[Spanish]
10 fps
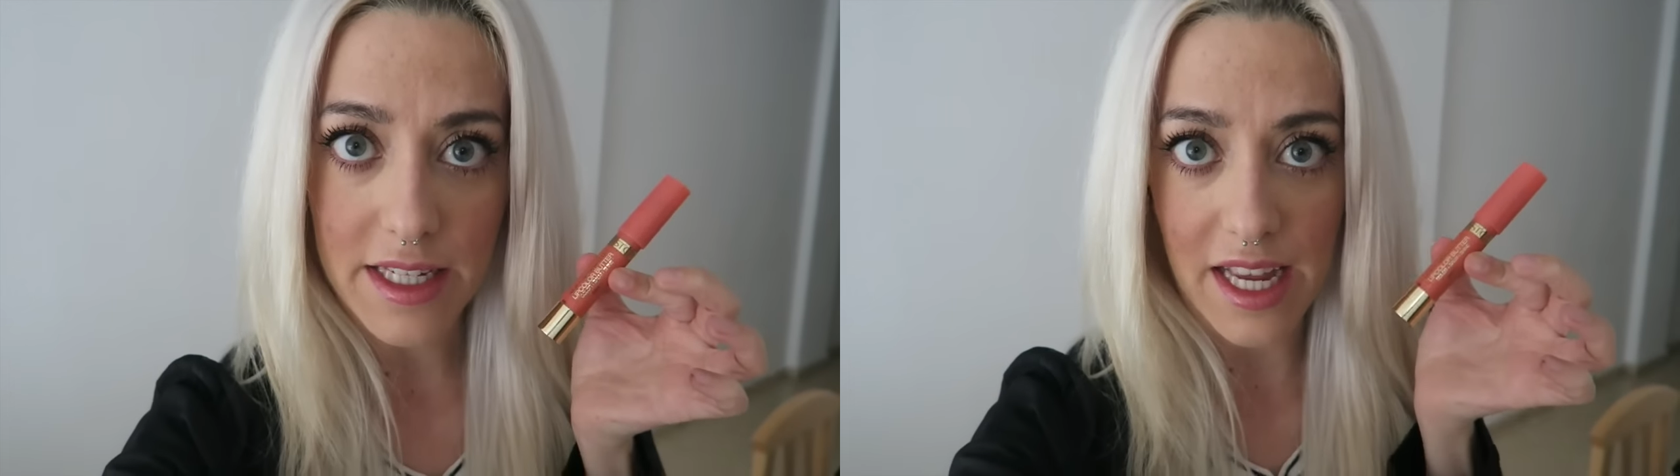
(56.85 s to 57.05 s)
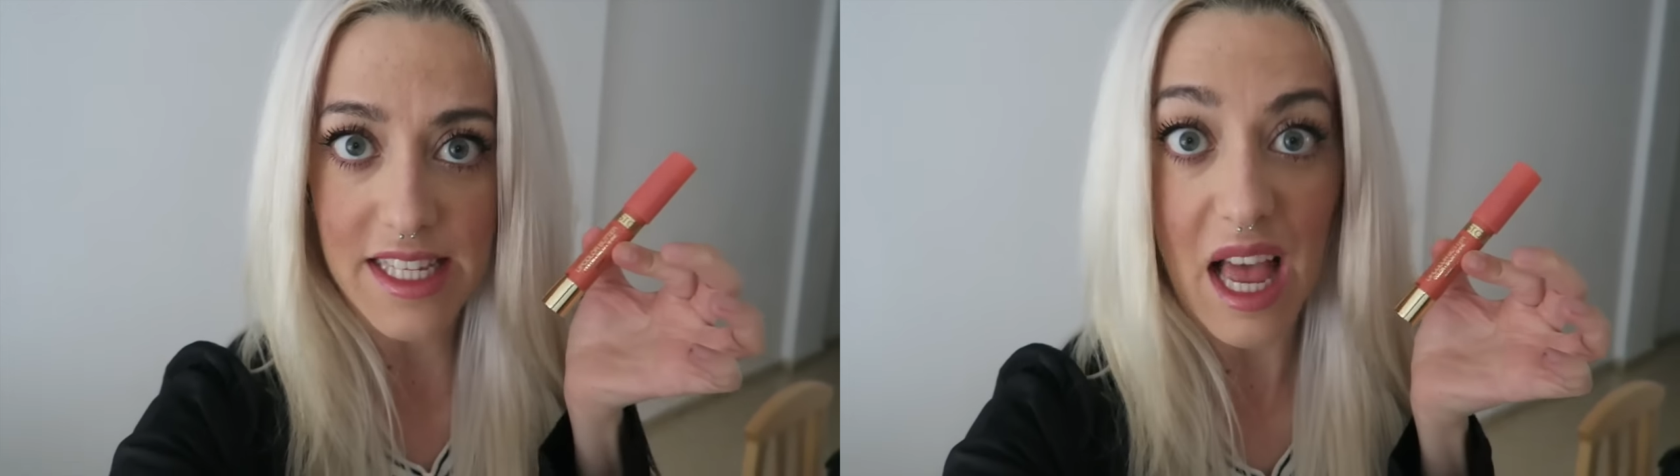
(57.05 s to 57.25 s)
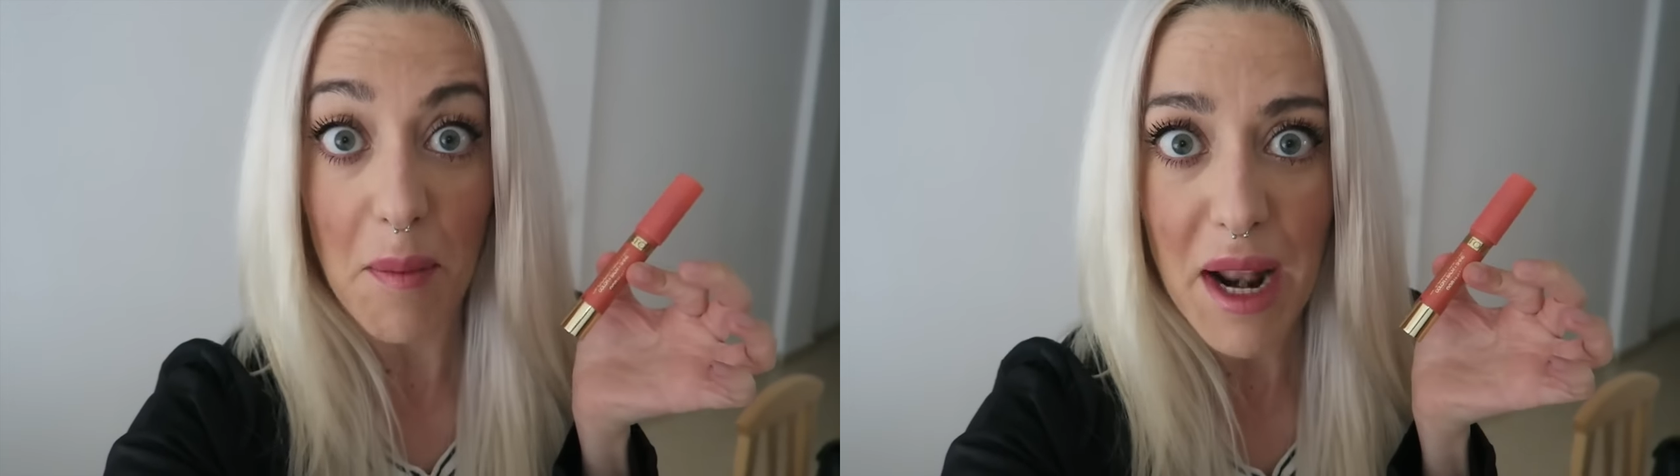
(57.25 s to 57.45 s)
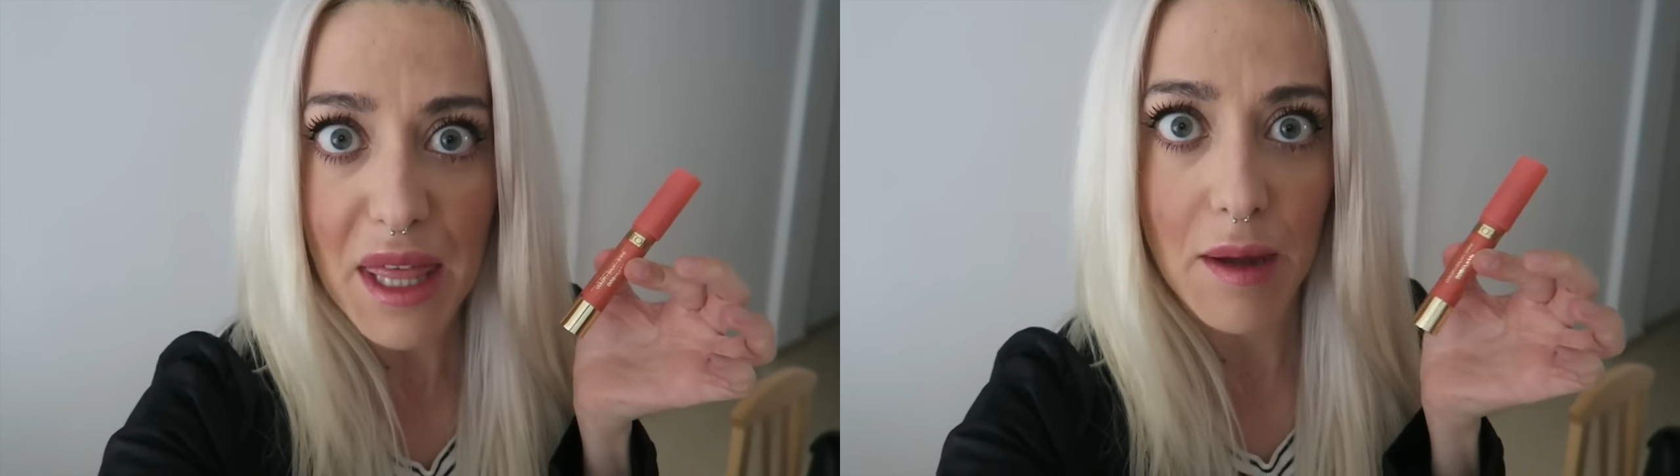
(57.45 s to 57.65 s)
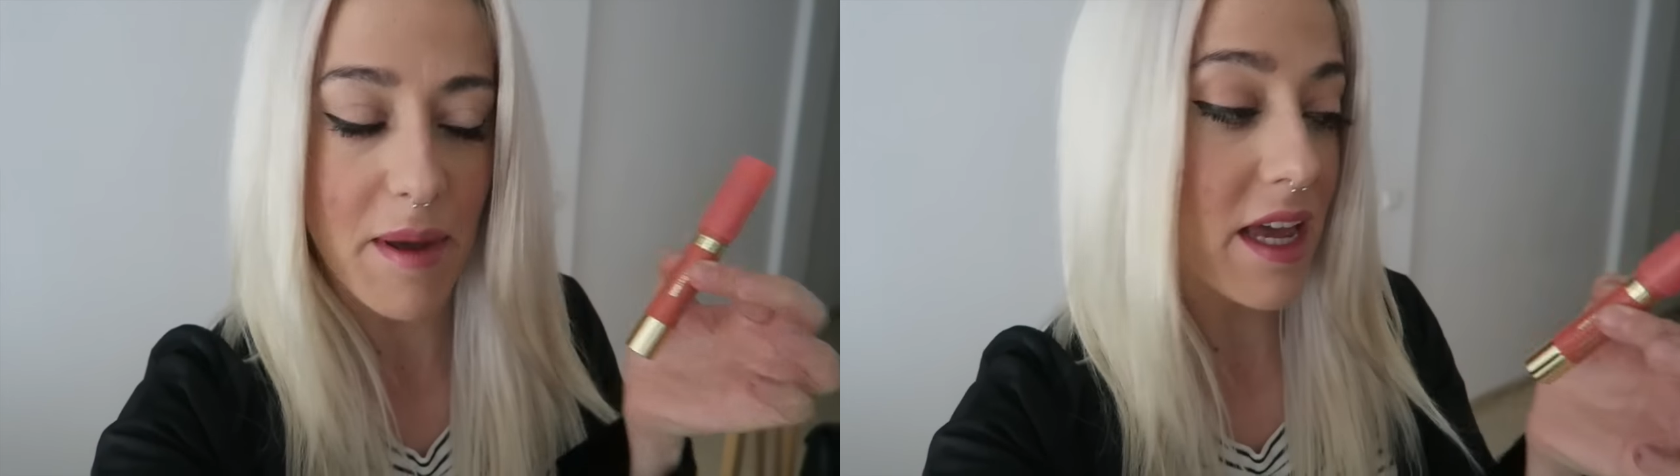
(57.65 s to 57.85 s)
que es
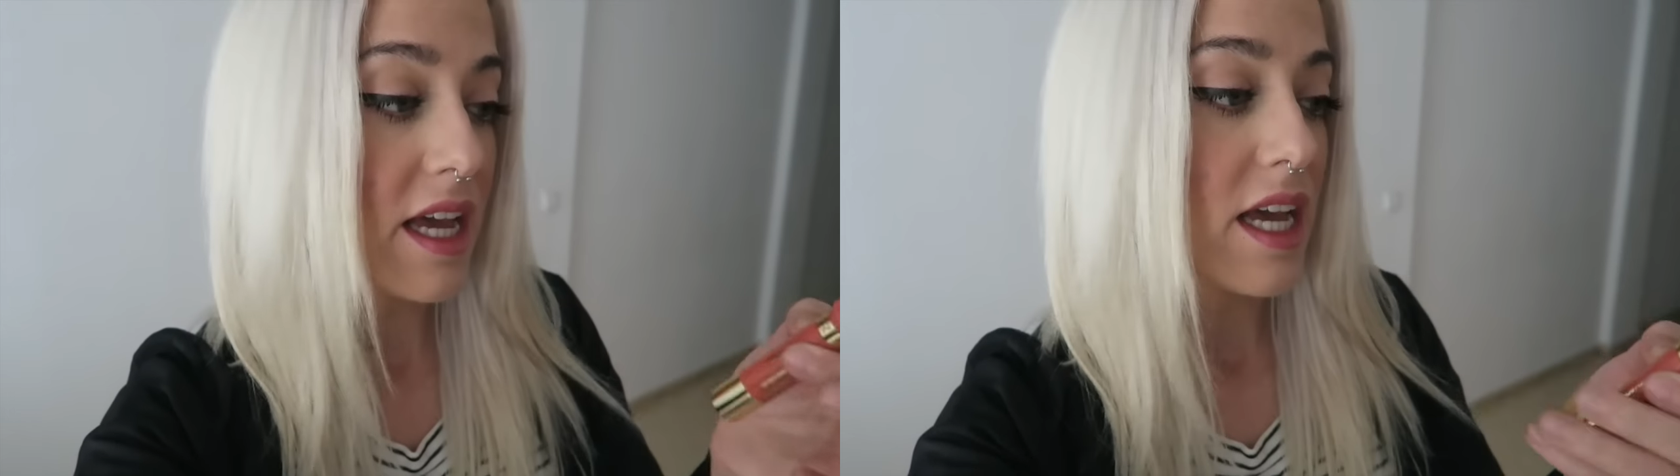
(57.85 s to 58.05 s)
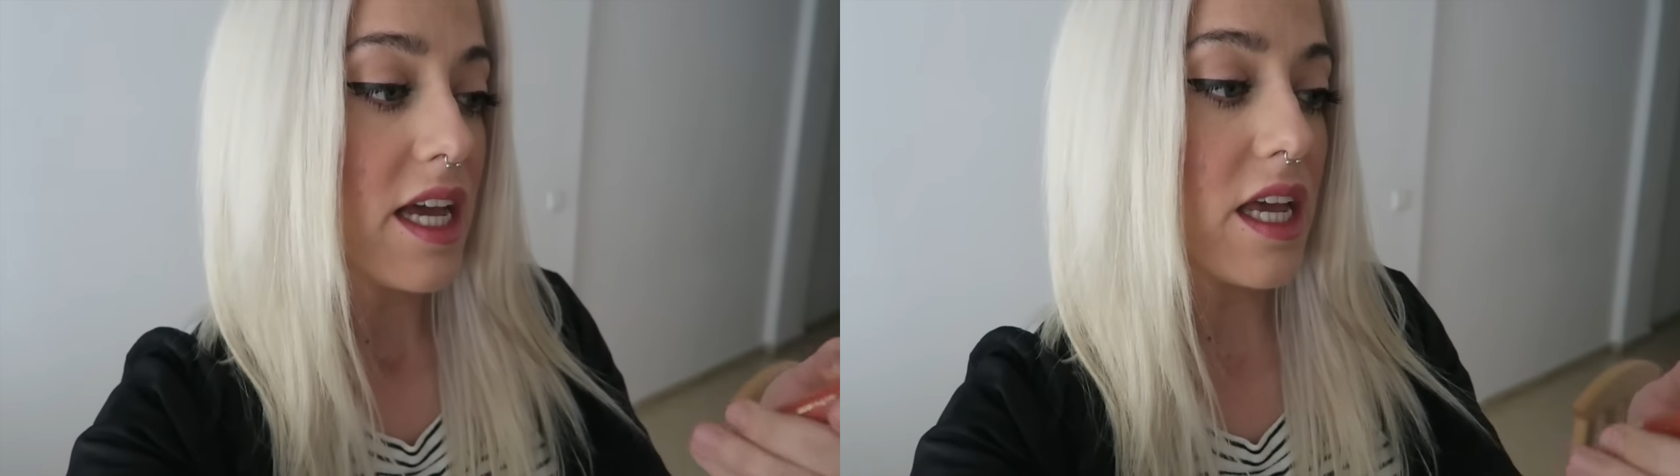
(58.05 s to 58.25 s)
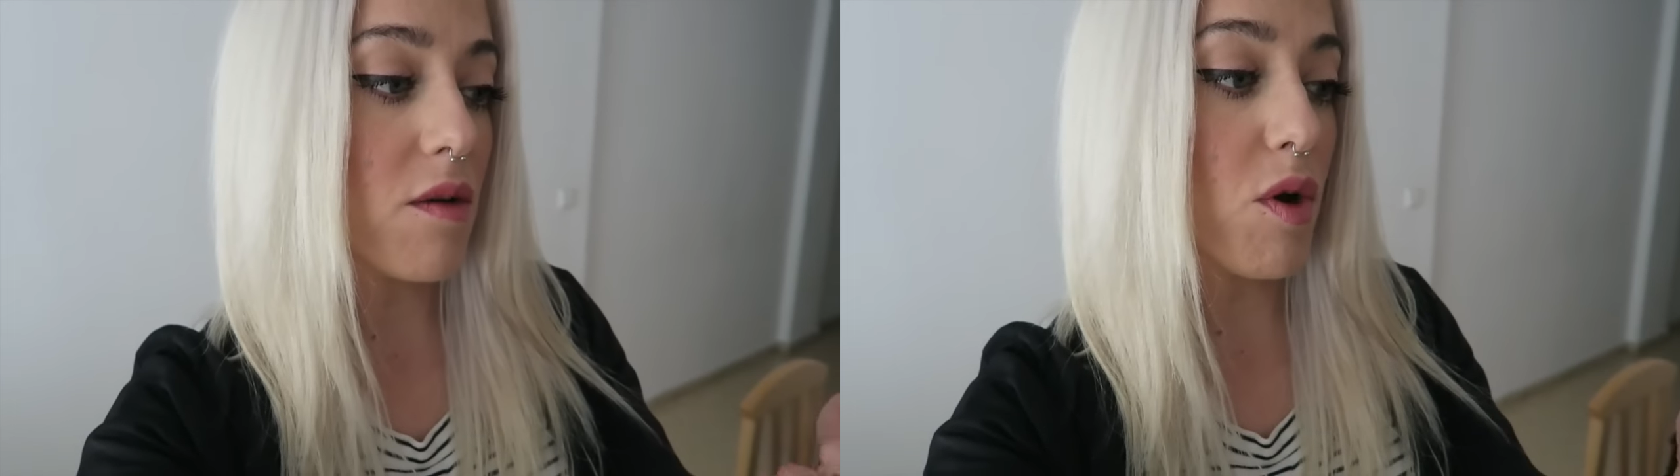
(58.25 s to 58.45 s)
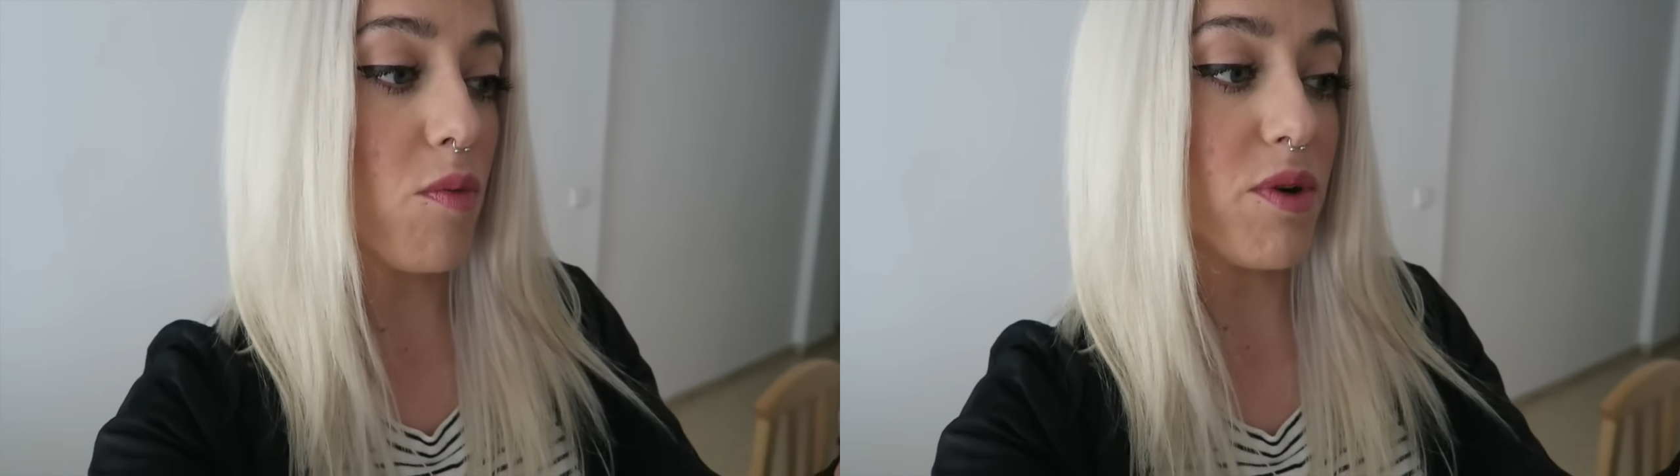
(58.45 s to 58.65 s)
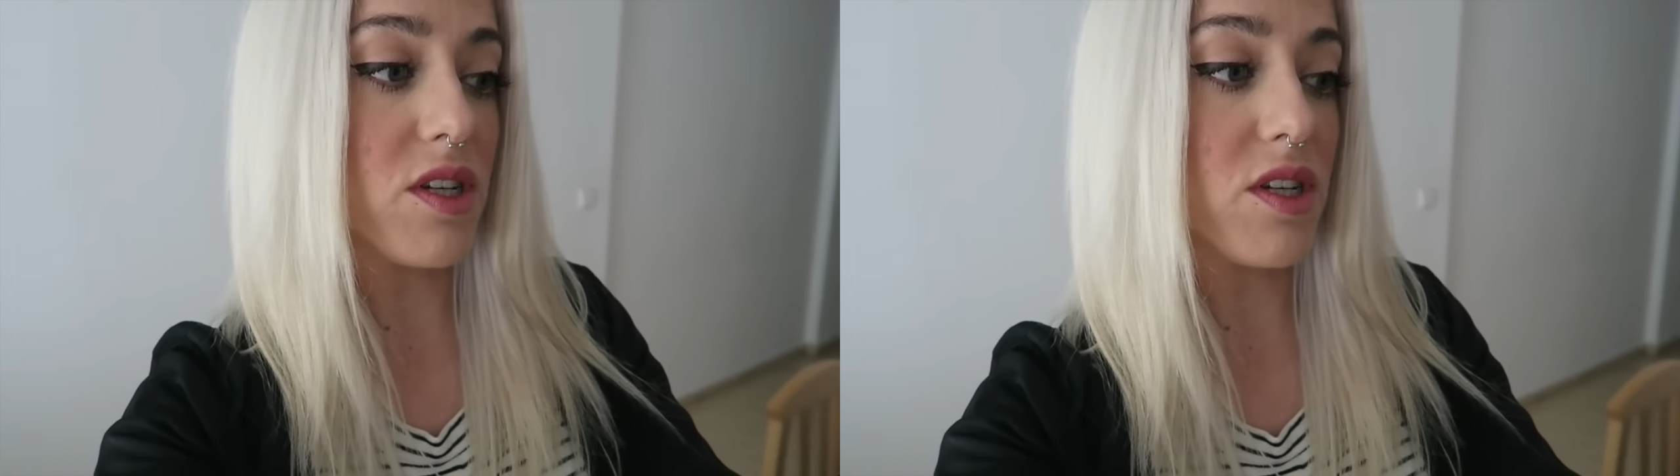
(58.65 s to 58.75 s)
Abrázame y bueno,